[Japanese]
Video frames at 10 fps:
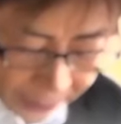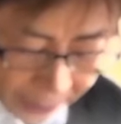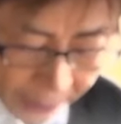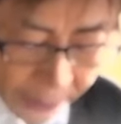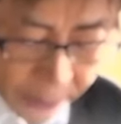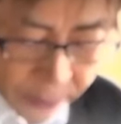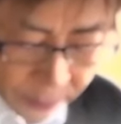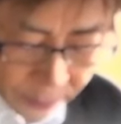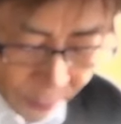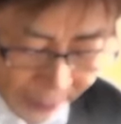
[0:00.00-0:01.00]
う。武士は
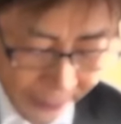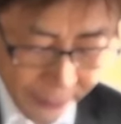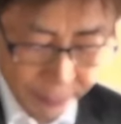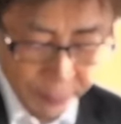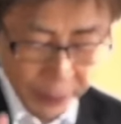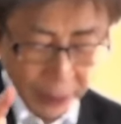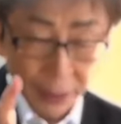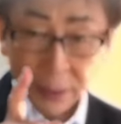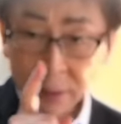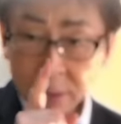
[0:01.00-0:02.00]
少し顔の
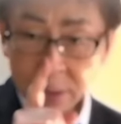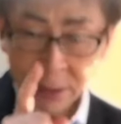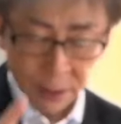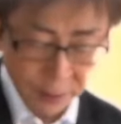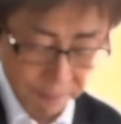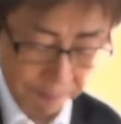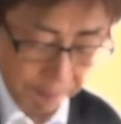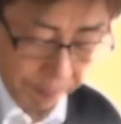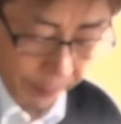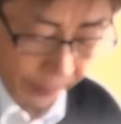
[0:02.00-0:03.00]
色を直して
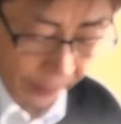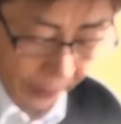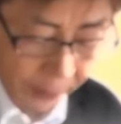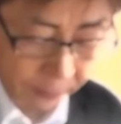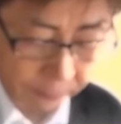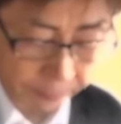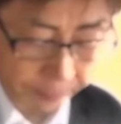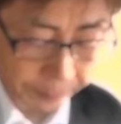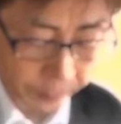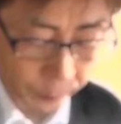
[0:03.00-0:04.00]
懐から
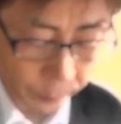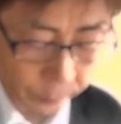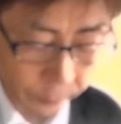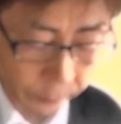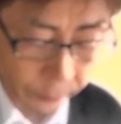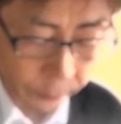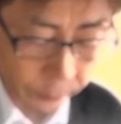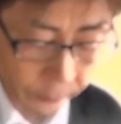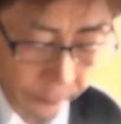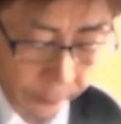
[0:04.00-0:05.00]
50両の金
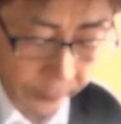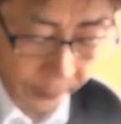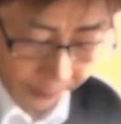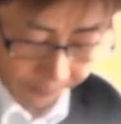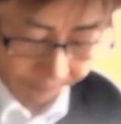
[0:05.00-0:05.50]
を出した。